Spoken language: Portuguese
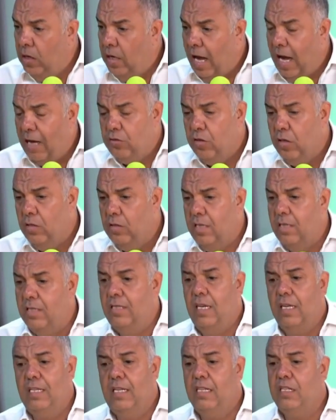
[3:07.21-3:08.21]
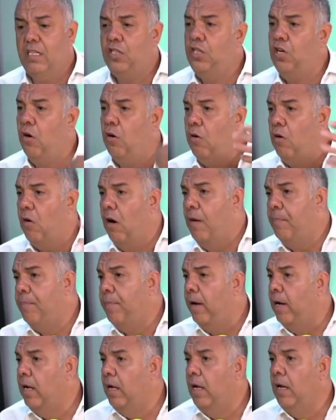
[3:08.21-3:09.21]
Acho, não tenho certeza, de
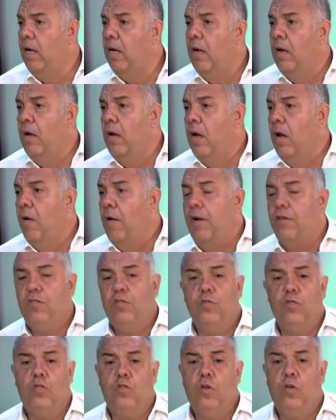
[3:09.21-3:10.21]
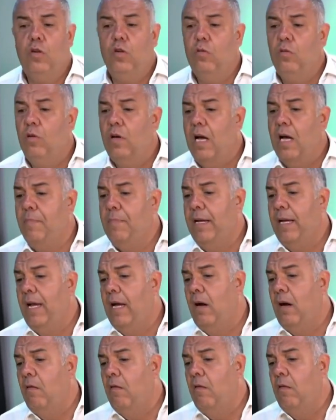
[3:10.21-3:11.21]
Europa. Acho que o sonho do
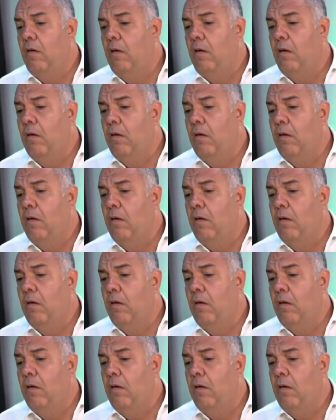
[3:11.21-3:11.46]
Gabriel